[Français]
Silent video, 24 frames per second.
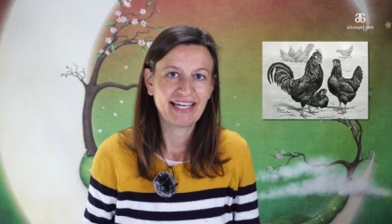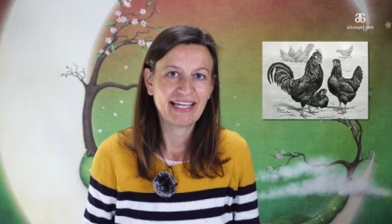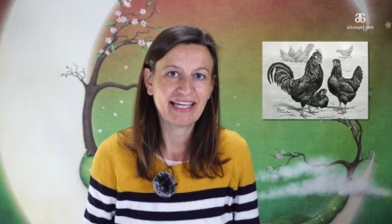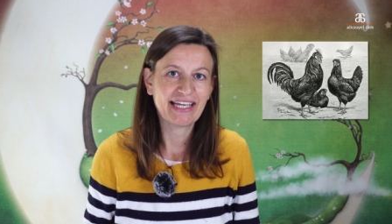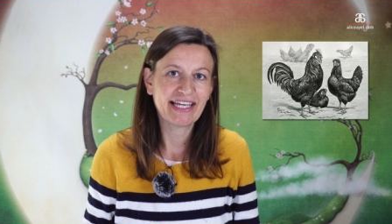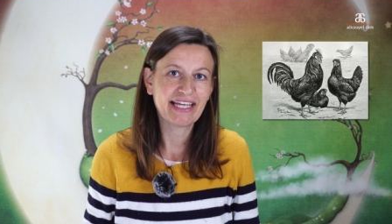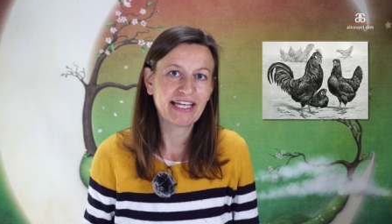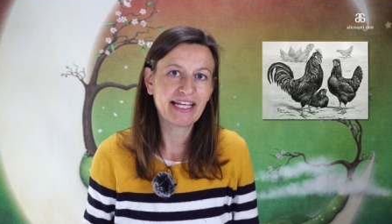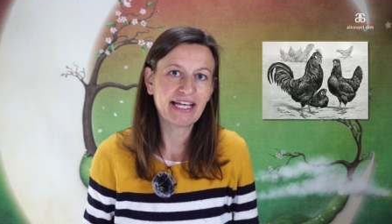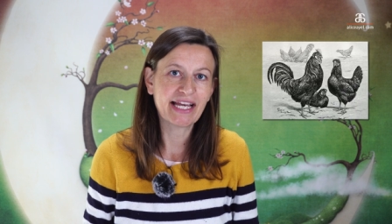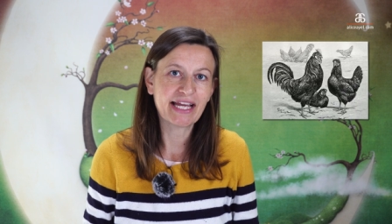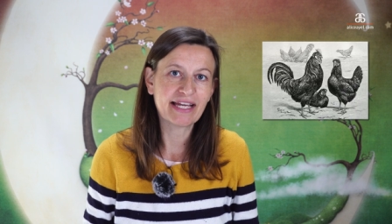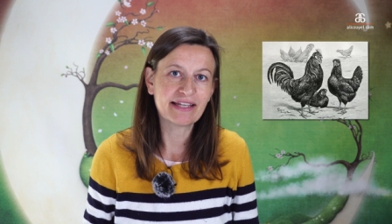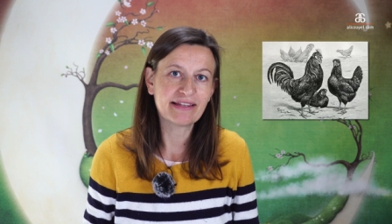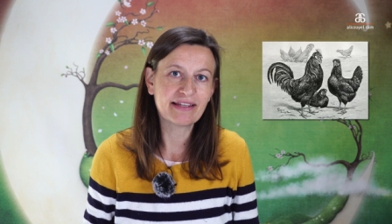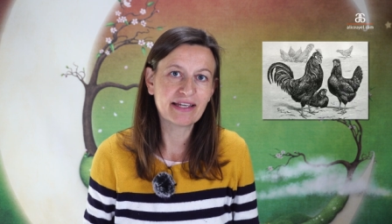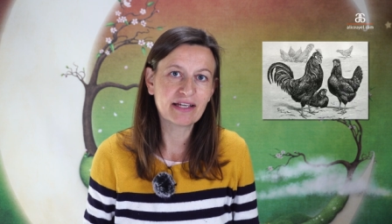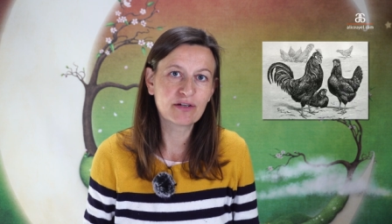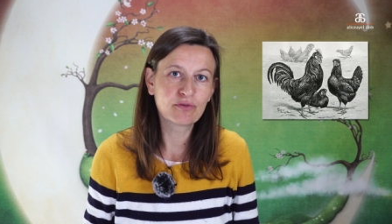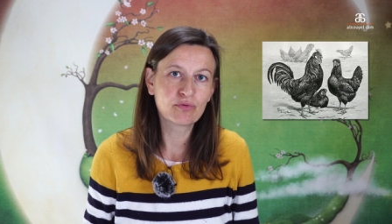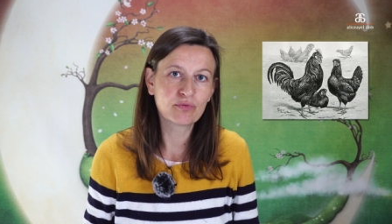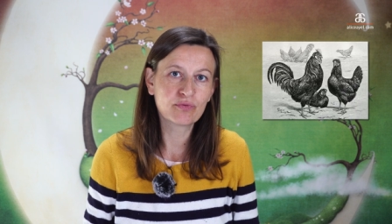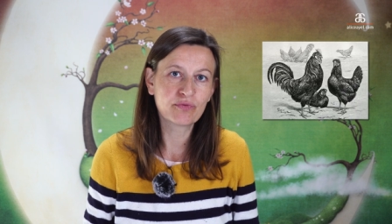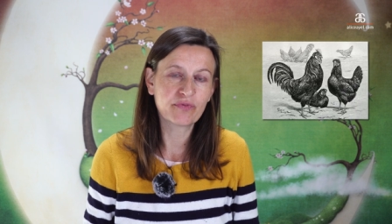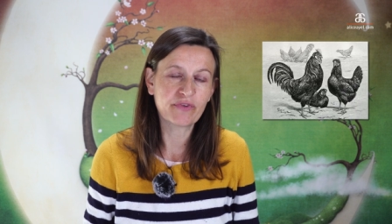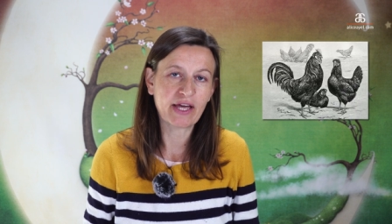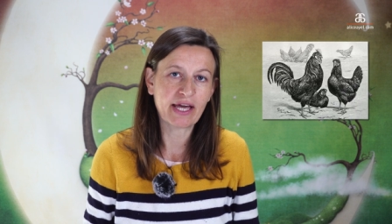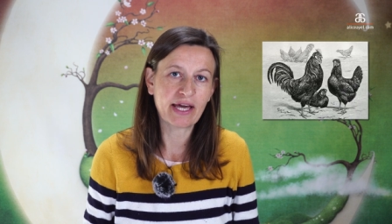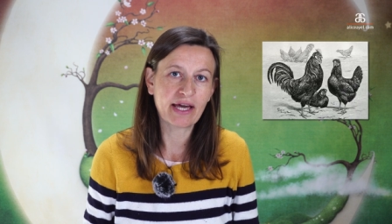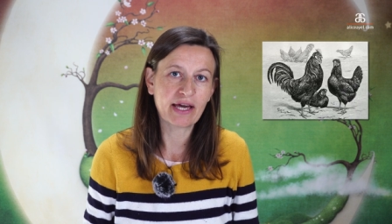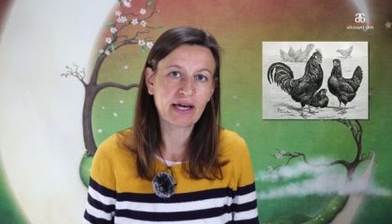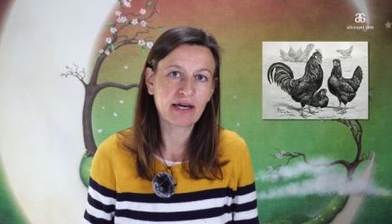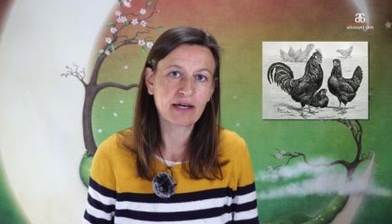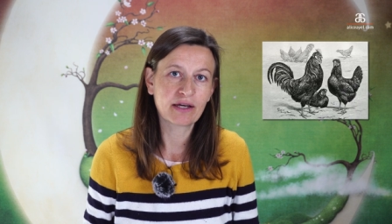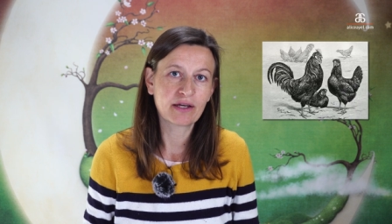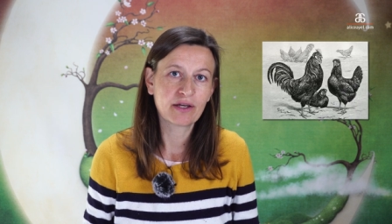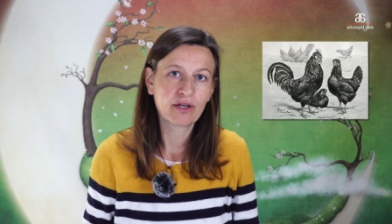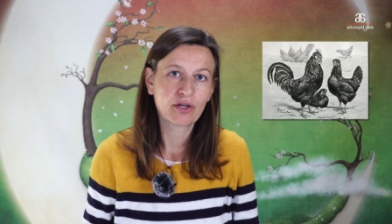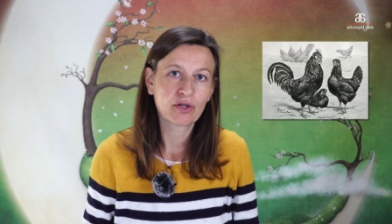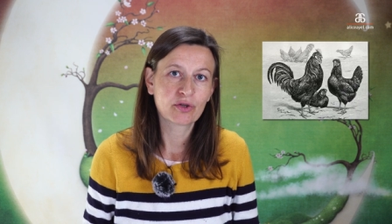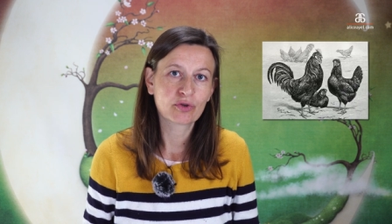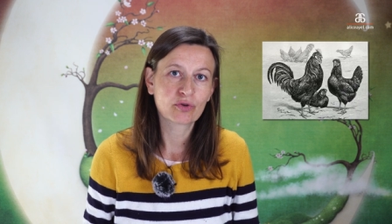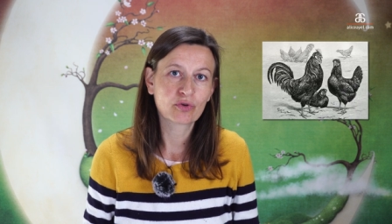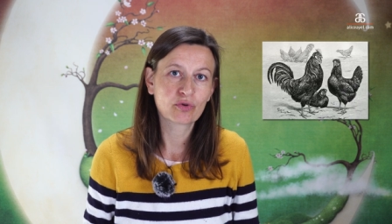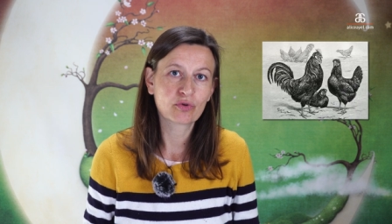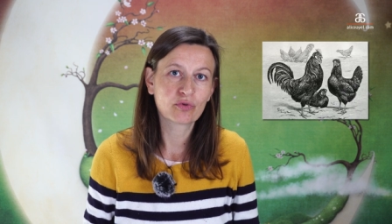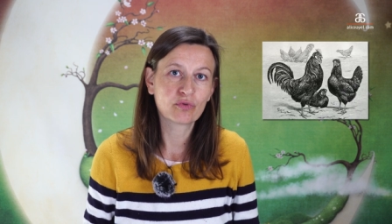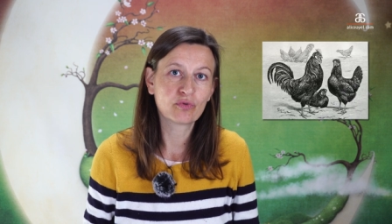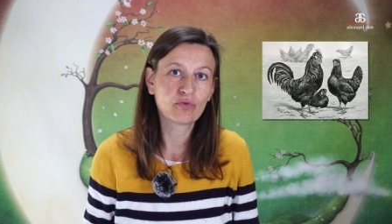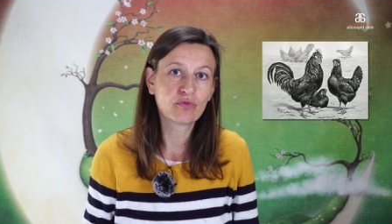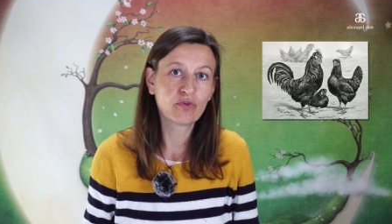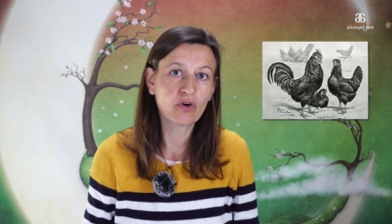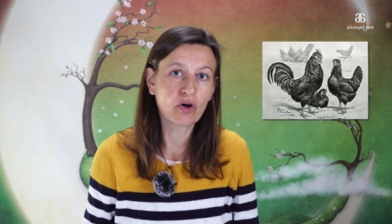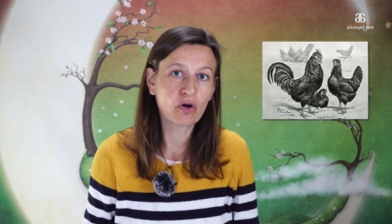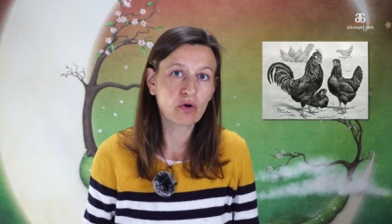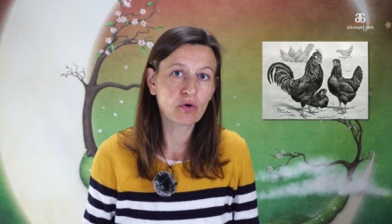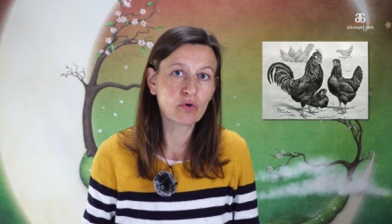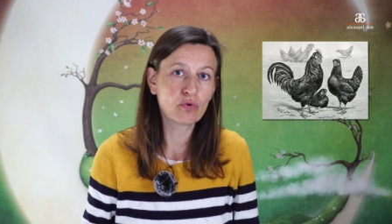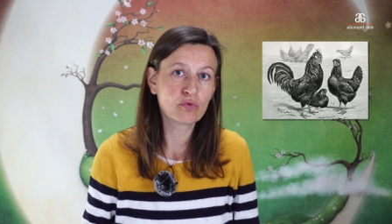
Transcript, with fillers: et il a découvert que dans